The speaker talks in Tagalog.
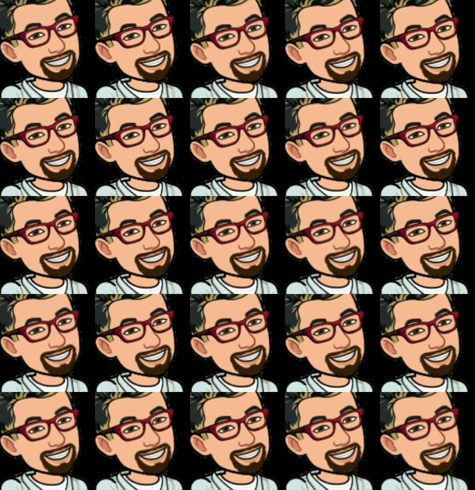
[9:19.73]
Then yung
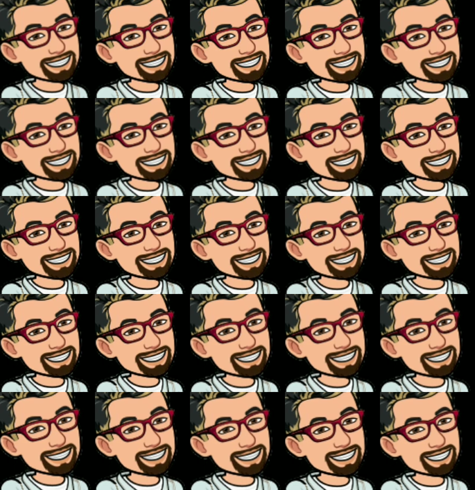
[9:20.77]
amount. guys, i-copy paste mo
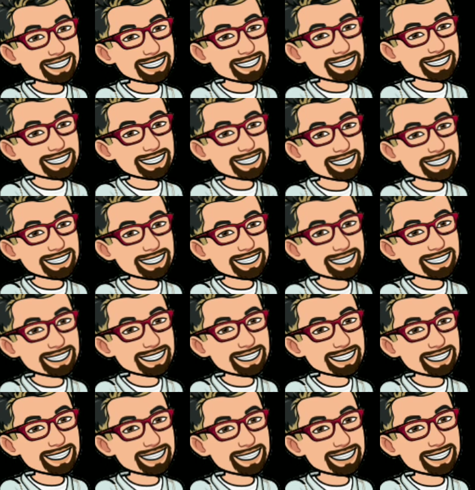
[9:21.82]
na lang siya. So
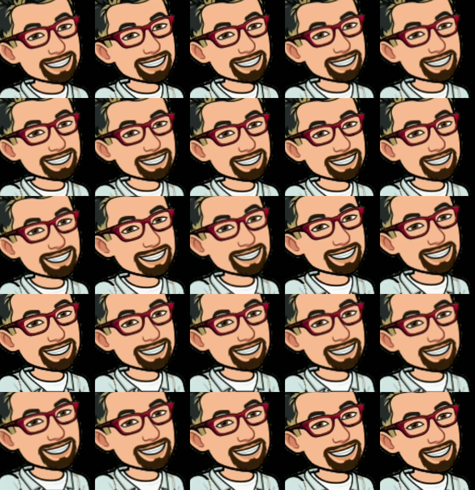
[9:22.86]
for some
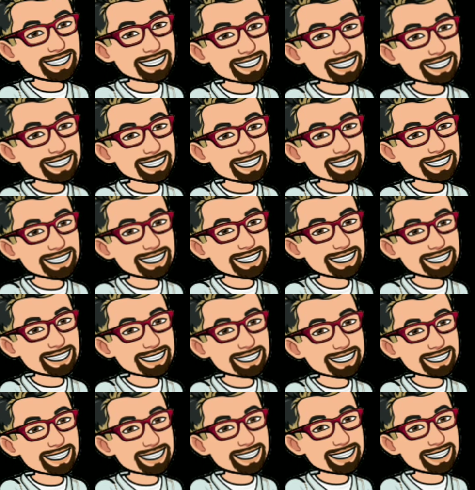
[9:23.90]
reason, uh,
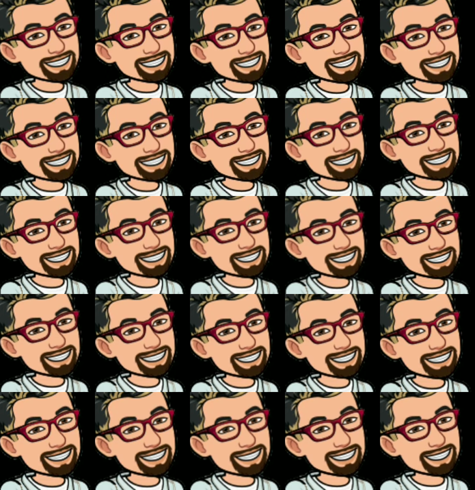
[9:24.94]
maraming na-add na
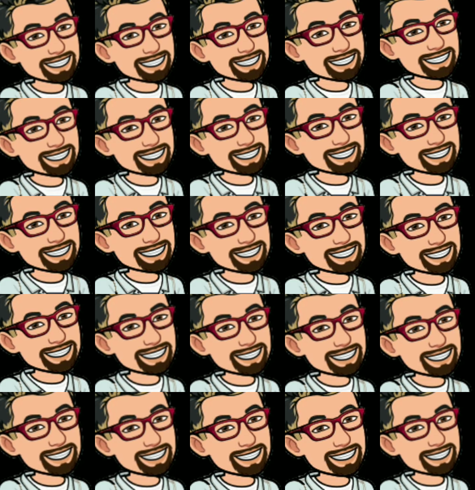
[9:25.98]
digits and
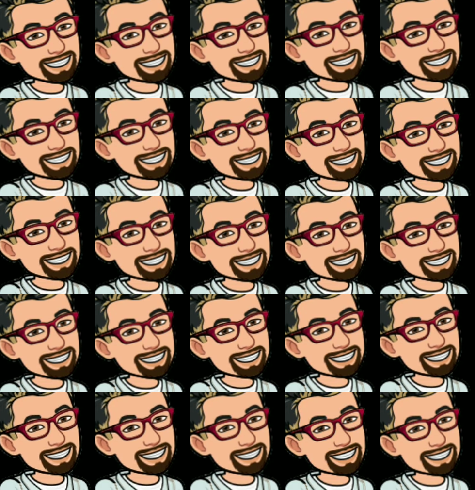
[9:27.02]
yung dulo niya nung
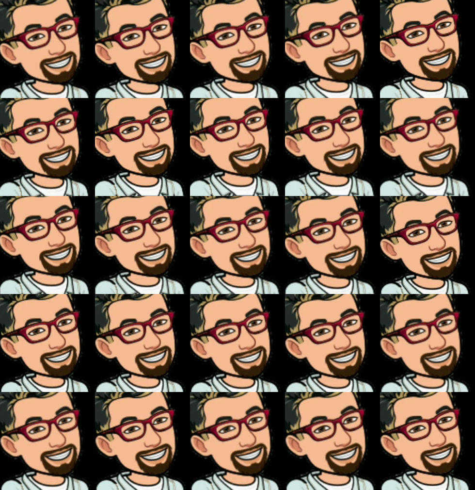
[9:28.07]
pinaste ko siya is
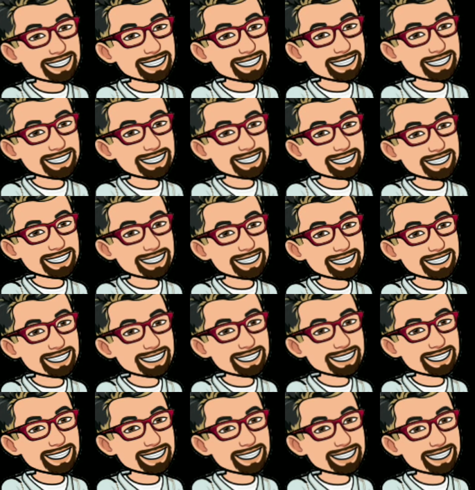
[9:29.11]
nagkaroon ng 3 so
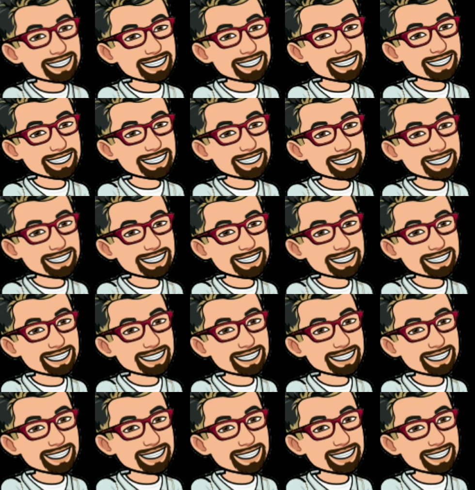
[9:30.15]
possible ito yung
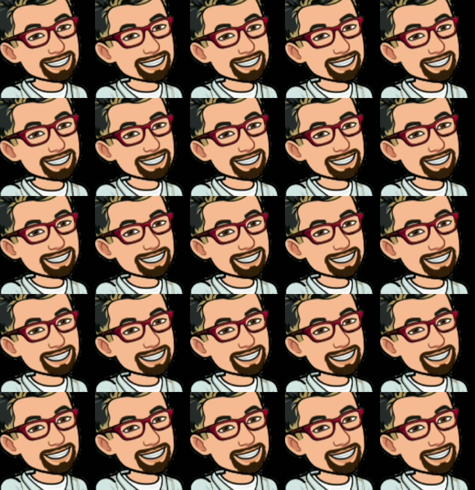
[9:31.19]
exact amount okay
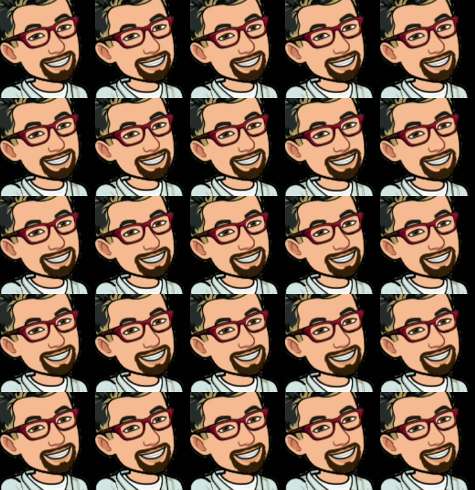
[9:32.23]
so i-copy paste mo na
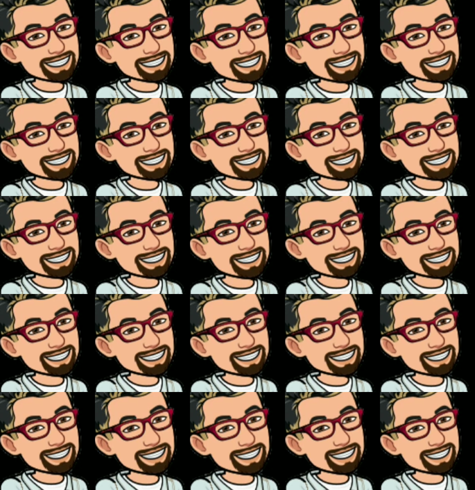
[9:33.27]
lang
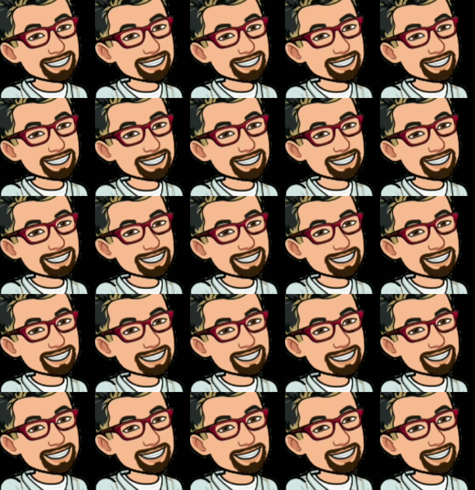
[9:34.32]
so click mo lang yung
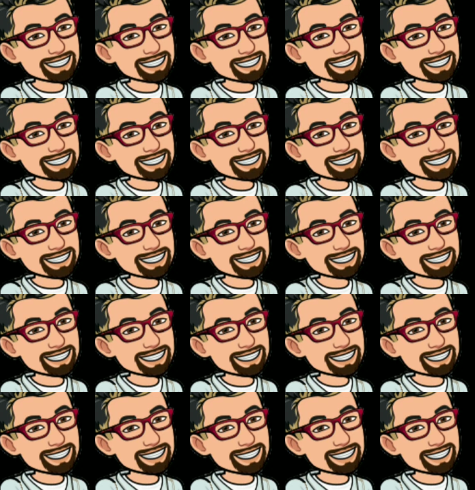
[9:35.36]
next